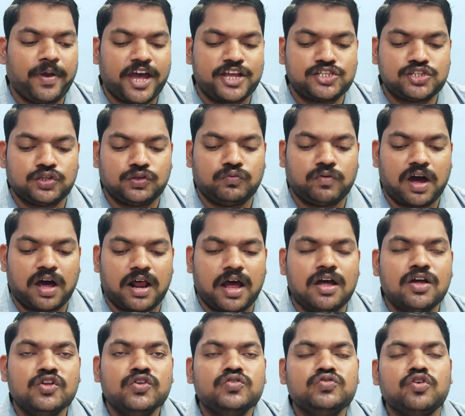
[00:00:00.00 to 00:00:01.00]
ప్యాచ్ ద్వారా
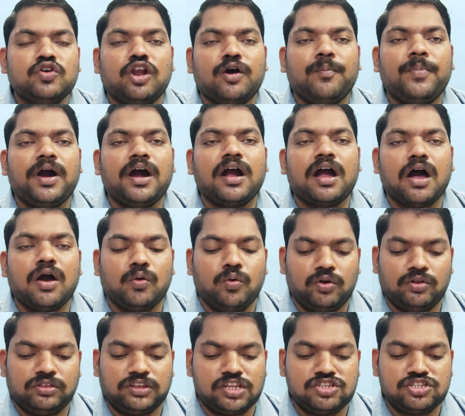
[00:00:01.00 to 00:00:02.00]
సులభంగా
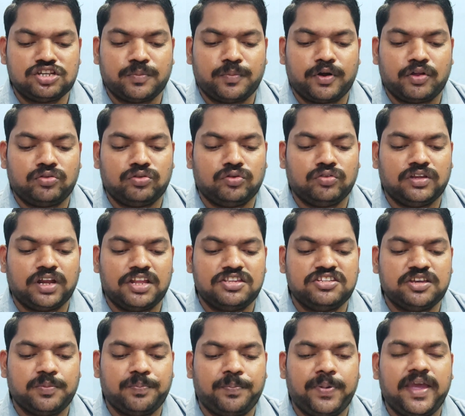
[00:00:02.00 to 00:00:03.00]
గుర్తించబడుతుందని
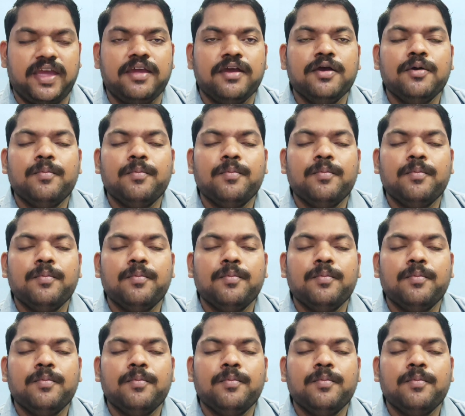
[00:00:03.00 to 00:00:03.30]
చెప్పి